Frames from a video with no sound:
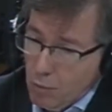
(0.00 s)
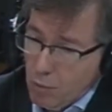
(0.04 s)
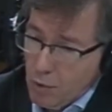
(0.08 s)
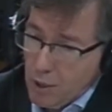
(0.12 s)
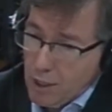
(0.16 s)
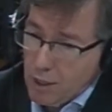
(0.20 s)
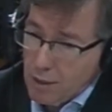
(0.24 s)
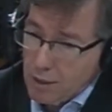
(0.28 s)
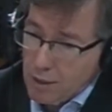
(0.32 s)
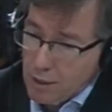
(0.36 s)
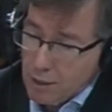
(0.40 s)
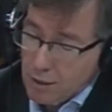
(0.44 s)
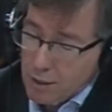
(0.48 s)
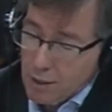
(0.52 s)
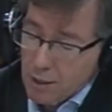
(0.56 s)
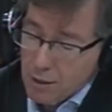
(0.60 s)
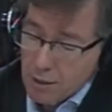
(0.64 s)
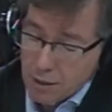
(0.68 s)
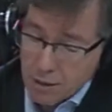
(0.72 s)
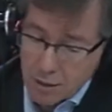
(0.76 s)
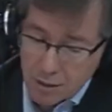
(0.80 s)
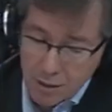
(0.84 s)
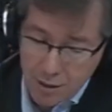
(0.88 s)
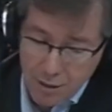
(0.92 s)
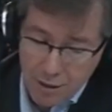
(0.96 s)

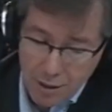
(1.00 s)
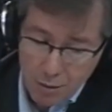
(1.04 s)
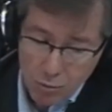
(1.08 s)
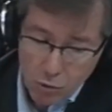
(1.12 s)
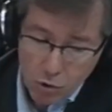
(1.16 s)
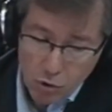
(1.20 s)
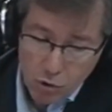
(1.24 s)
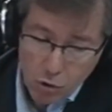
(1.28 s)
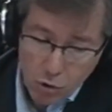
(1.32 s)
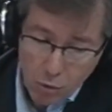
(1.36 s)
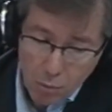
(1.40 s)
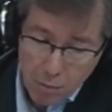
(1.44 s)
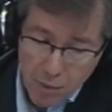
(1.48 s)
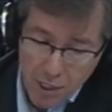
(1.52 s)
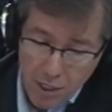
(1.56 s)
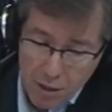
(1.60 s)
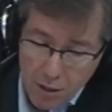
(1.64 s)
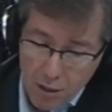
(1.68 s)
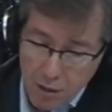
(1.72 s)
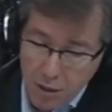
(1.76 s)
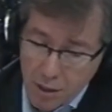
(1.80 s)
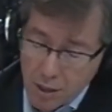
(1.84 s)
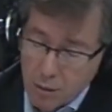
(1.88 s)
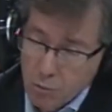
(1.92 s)
intentemos convencer